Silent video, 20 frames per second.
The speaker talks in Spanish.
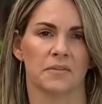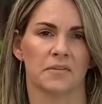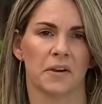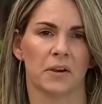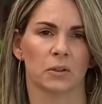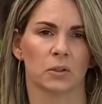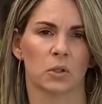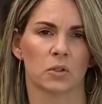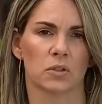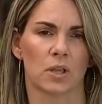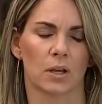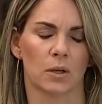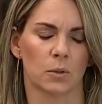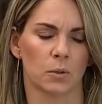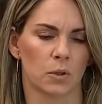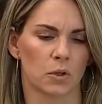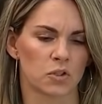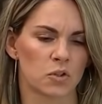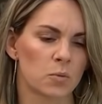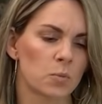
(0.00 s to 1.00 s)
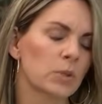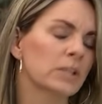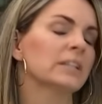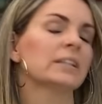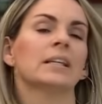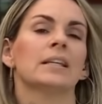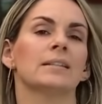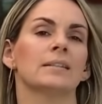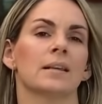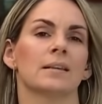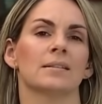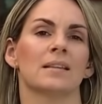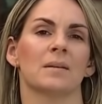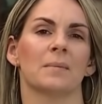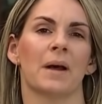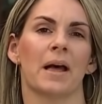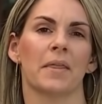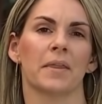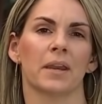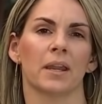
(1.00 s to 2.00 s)
Fauto, saludos. Muy triste esta
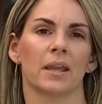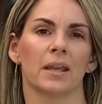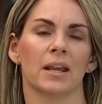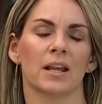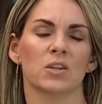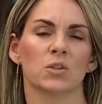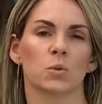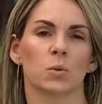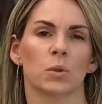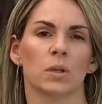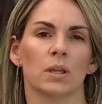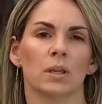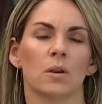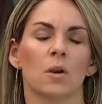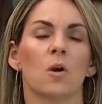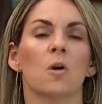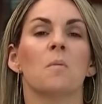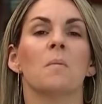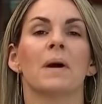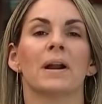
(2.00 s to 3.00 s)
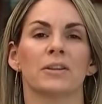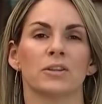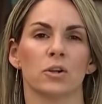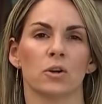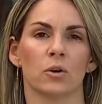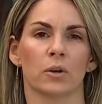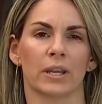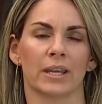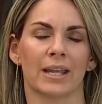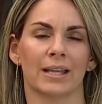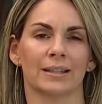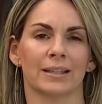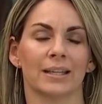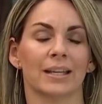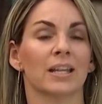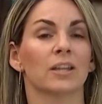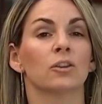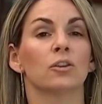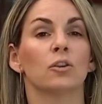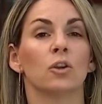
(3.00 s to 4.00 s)
madre, era su hijo mayor. Ella
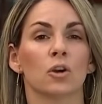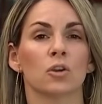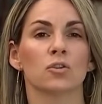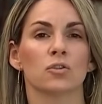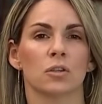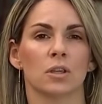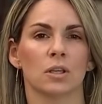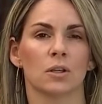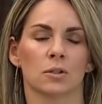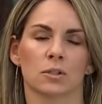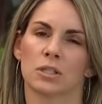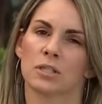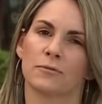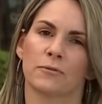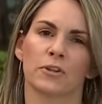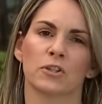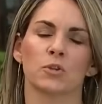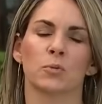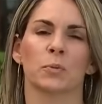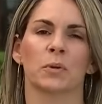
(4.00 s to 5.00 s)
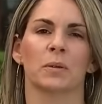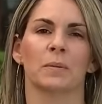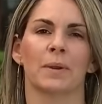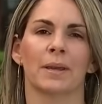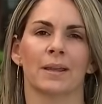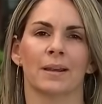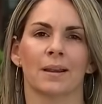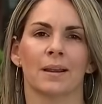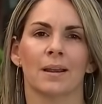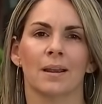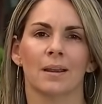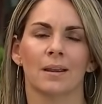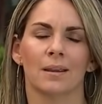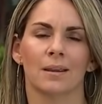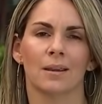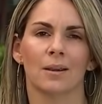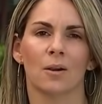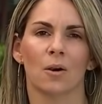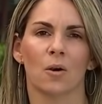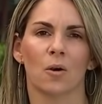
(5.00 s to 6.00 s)
tiene dos hijos y fue su primer
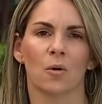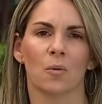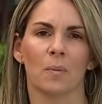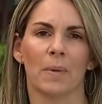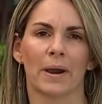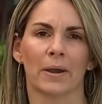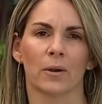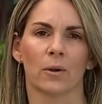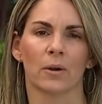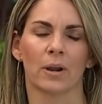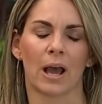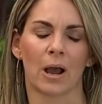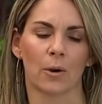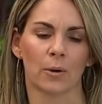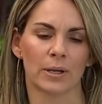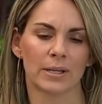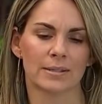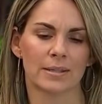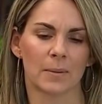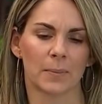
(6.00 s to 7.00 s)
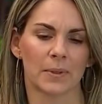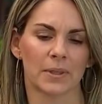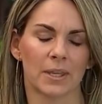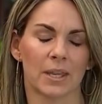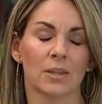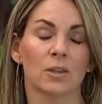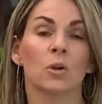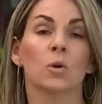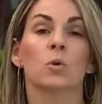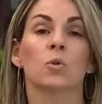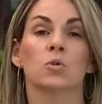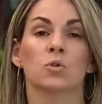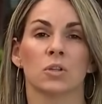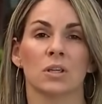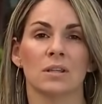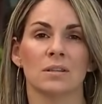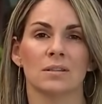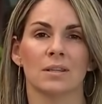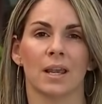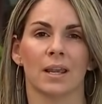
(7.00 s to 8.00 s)
hijo varón. Ahora está pidiendo
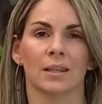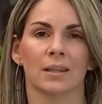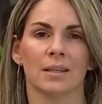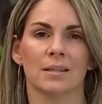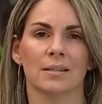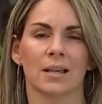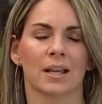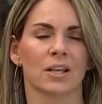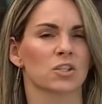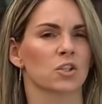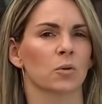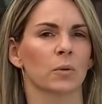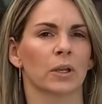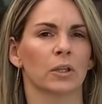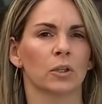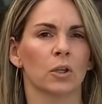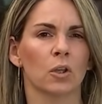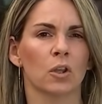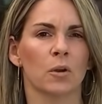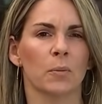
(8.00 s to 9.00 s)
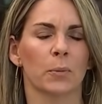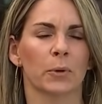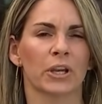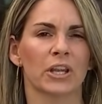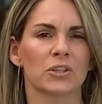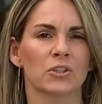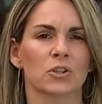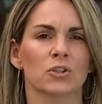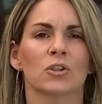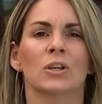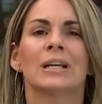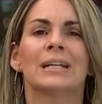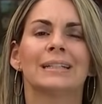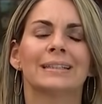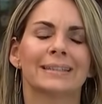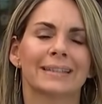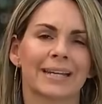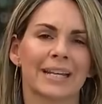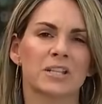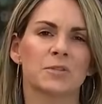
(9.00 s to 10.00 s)
justicia y dice que sobre todo por esos
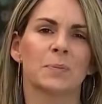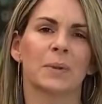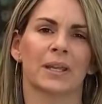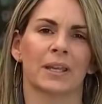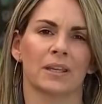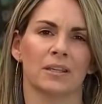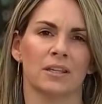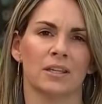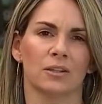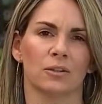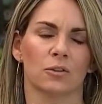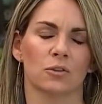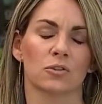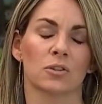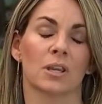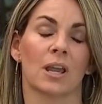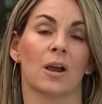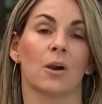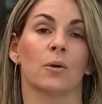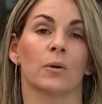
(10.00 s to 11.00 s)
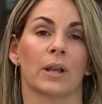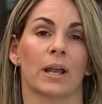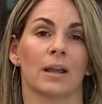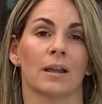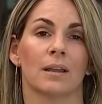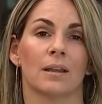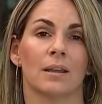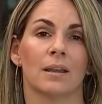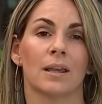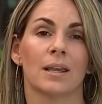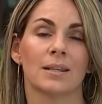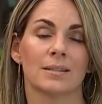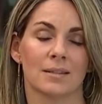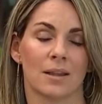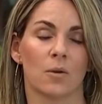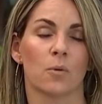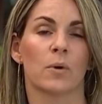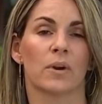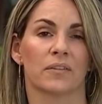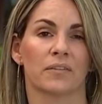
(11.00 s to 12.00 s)
tres pequeñitos que ahora
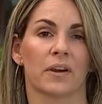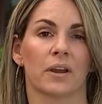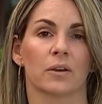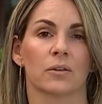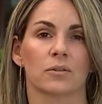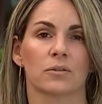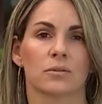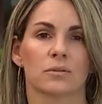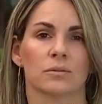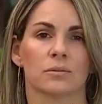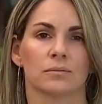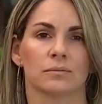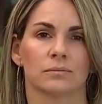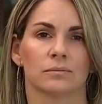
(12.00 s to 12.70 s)
están huérfanos.